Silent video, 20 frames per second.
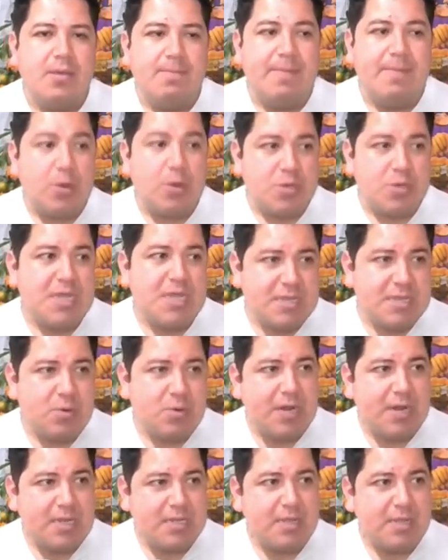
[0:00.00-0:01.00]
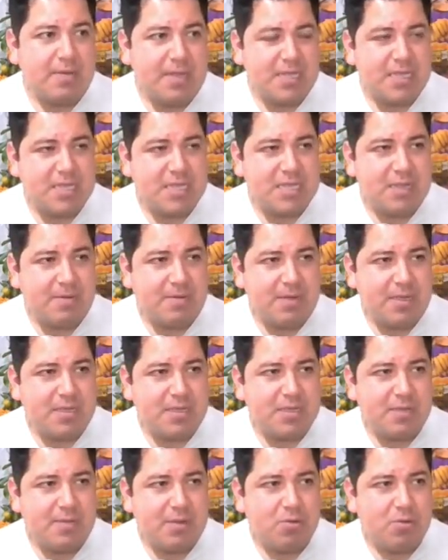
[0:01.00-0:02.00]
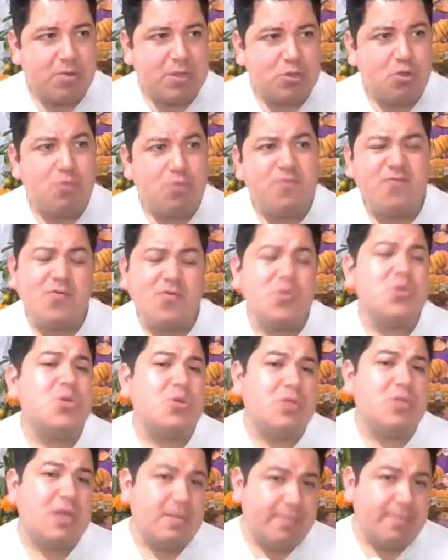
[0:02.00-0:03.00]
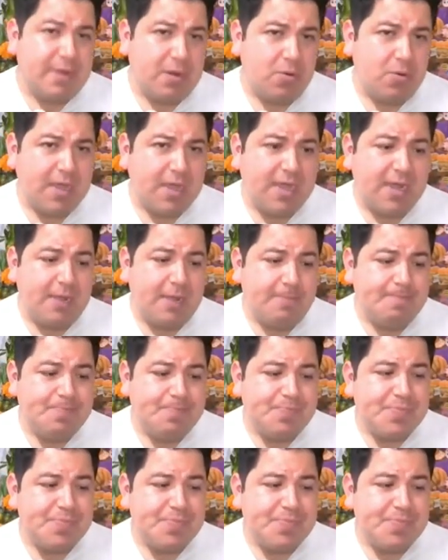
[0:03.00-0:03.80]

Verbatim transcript: Pero sí, el celular estaba, estaba, estaba coquetón, funcional para lo que era.